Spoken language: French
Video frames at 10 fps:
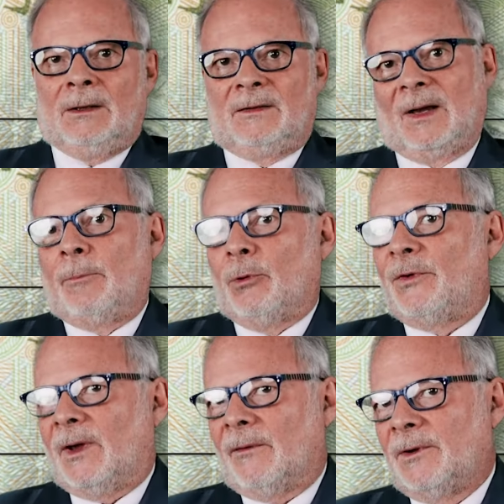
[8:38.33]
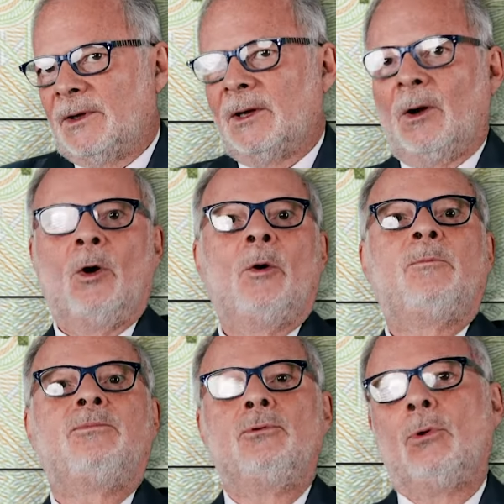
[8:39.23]
Ça peut servir
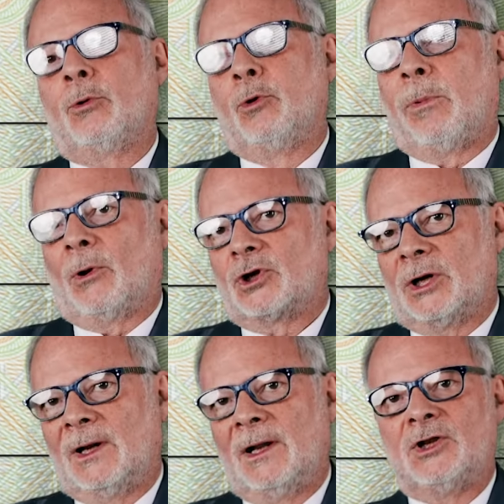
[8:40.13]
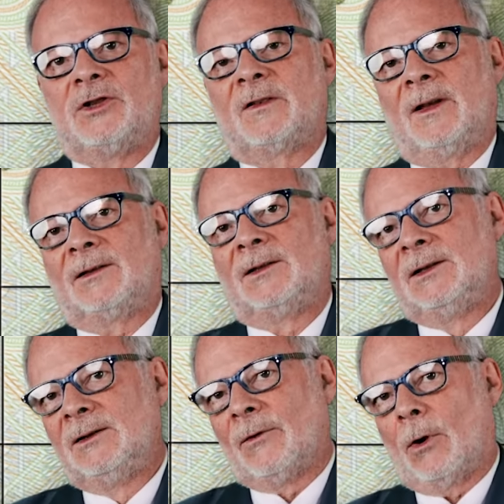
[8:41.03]
pour de prochaines
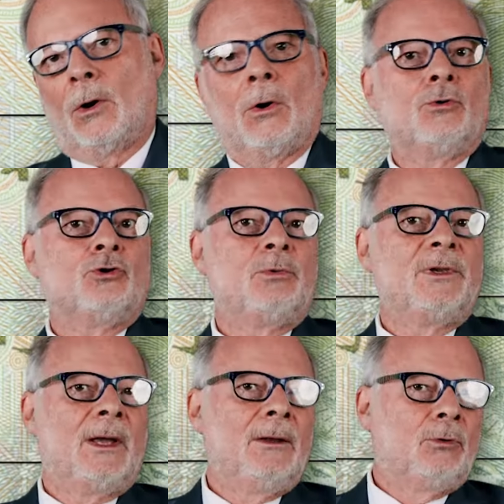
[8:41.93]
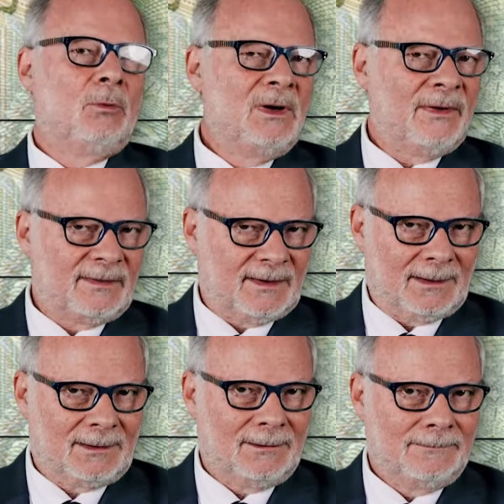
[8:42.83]
législatives en juillet
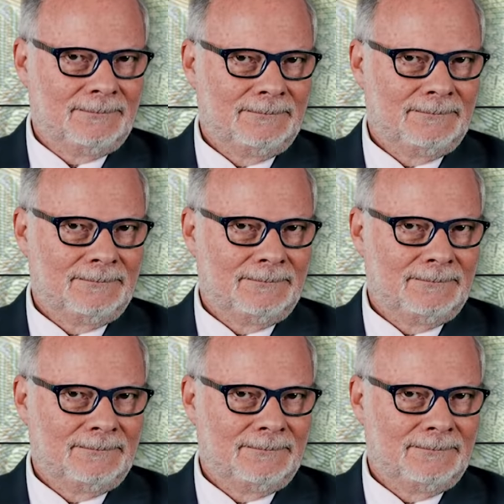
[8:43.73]
2025.